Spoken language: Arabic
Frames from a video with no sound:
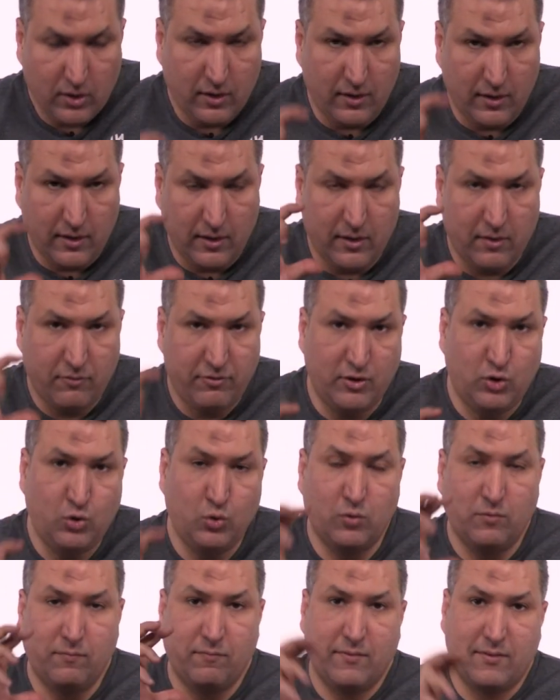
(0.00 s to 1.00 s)
آه،
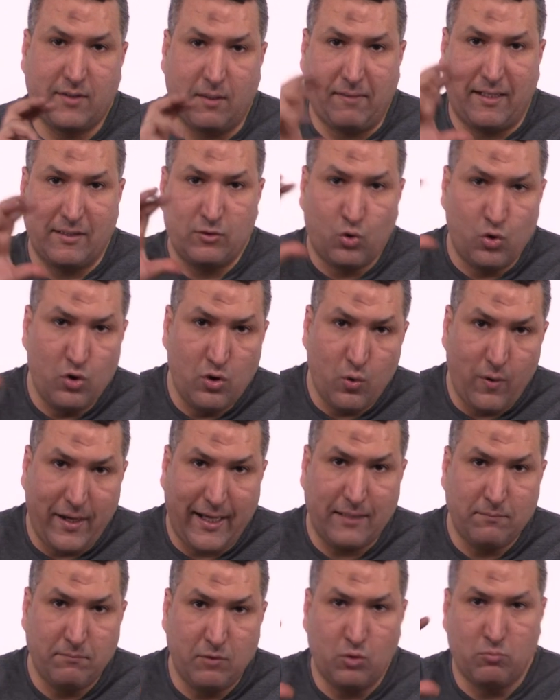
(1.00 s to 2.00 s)
فيديو طبعا كل
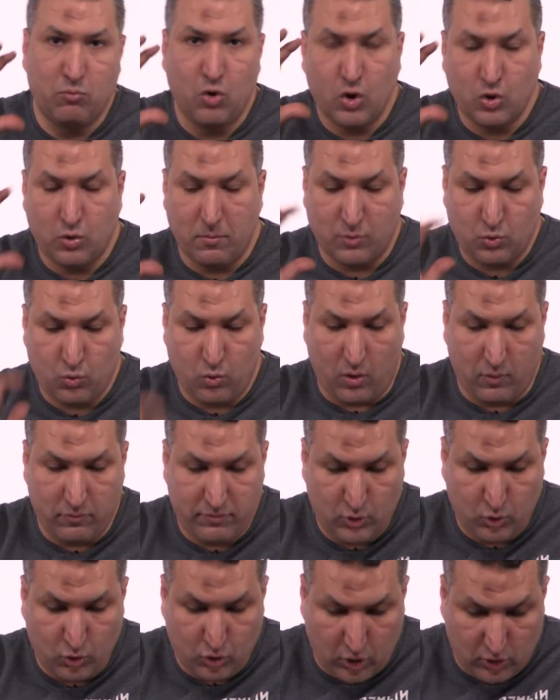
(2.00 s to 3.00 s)
واحد منهم ممكن تبقى صوره او
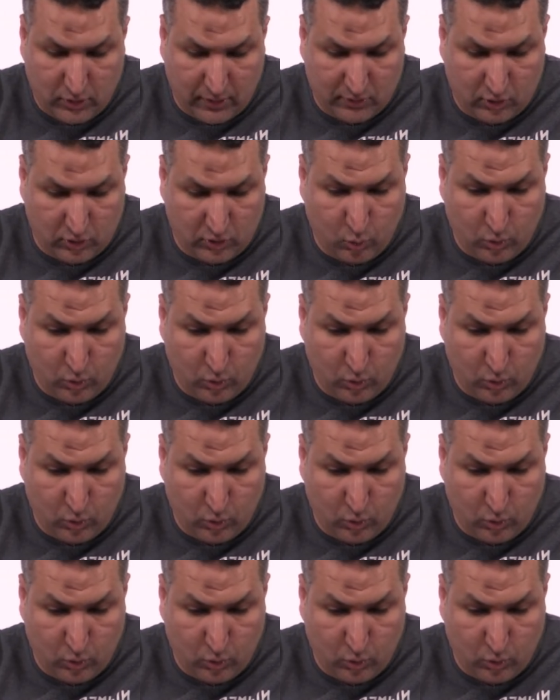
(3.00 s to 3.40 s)
فيديو تقدر